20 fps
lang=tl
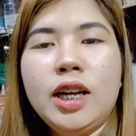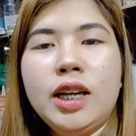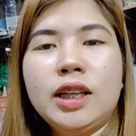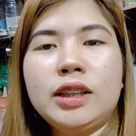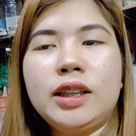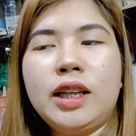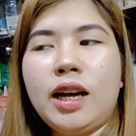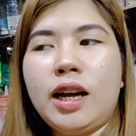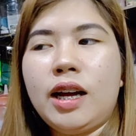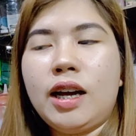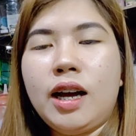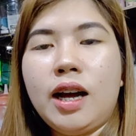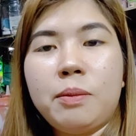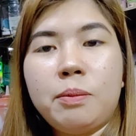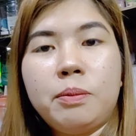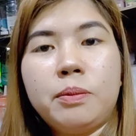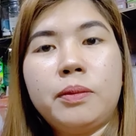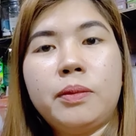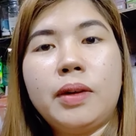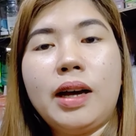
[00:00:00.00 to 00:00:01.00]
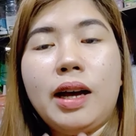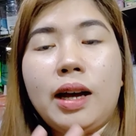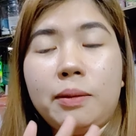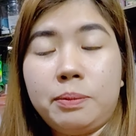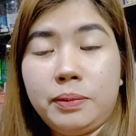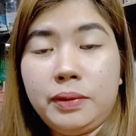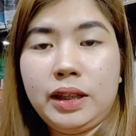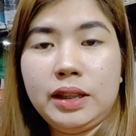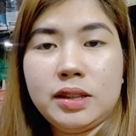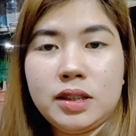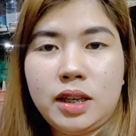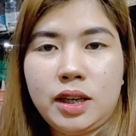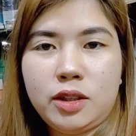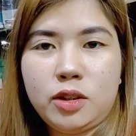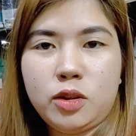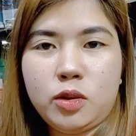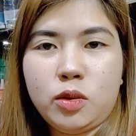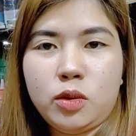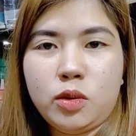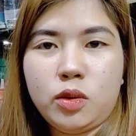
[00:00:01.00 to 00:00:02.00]
nakaka-update sa
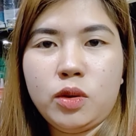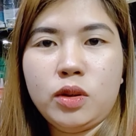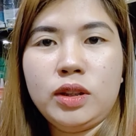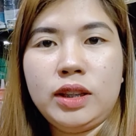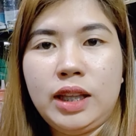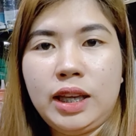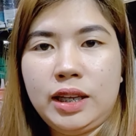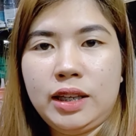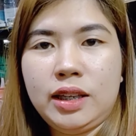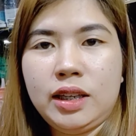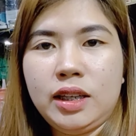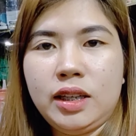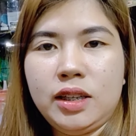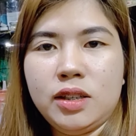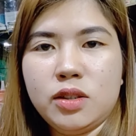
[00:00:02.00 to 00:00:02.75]
inyo daily.